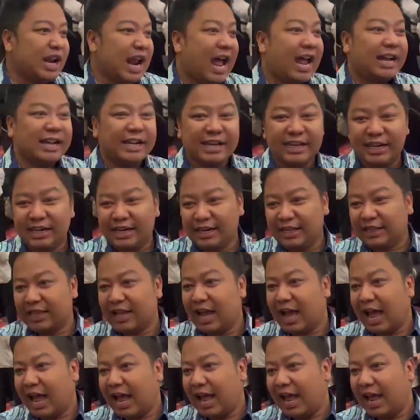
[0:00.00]
hadir di
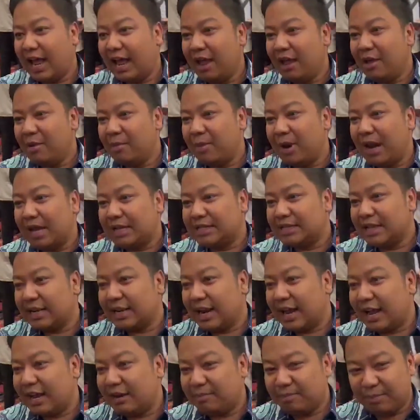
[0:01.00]
tengah
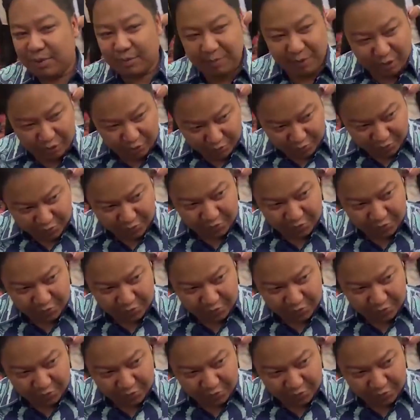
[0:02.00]
pelaksanaan pemilu.